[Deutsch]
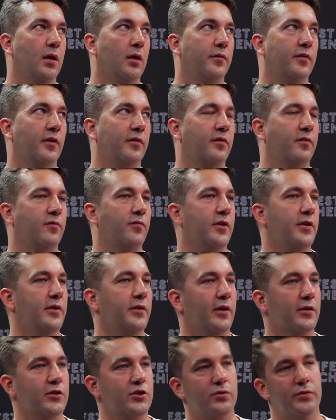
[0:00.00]
dass es
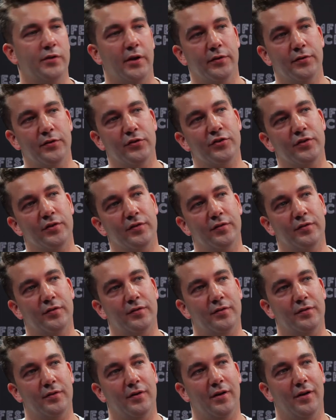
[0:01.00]
weniger studentisch
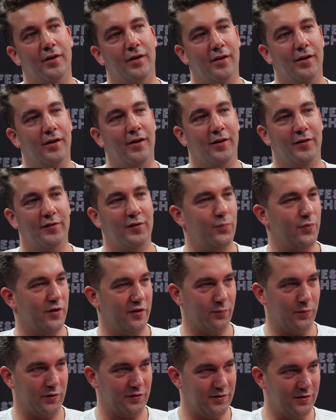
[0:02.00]
ist als die
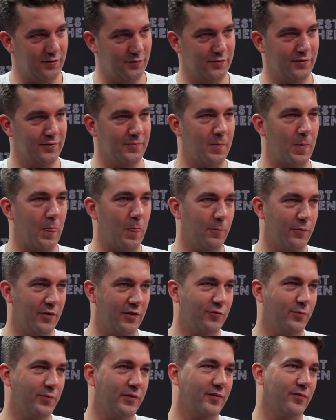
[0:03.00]
Perspektive
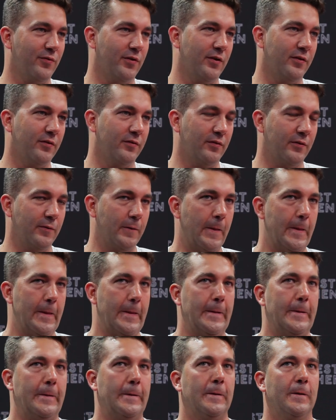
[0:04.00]
beispielsweise.
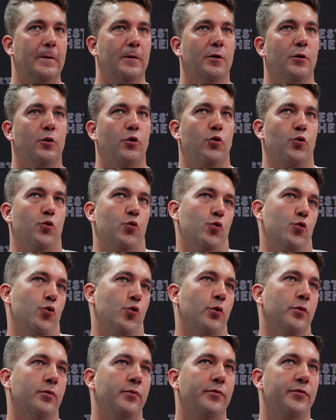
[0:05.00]

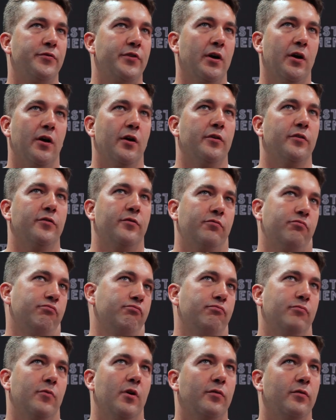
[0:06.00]
Und ja, ich
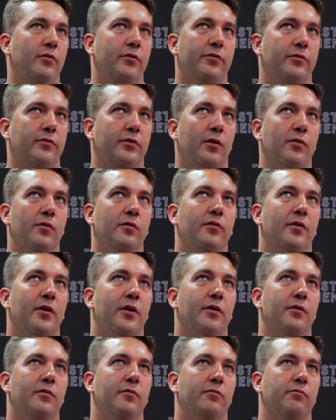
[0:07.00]
also ich kann nur
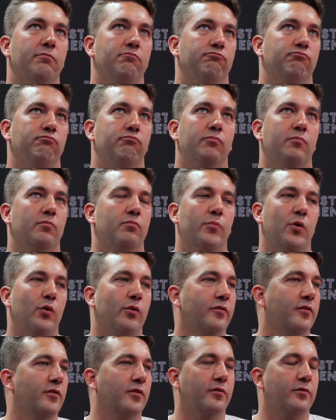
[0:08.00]
sagen, bei
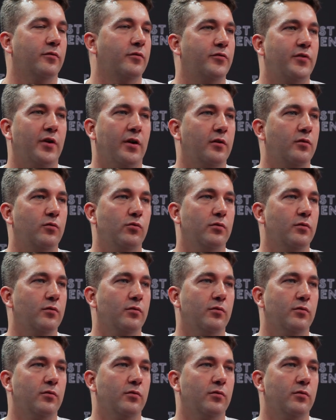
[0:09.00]
uns hat das einen total guten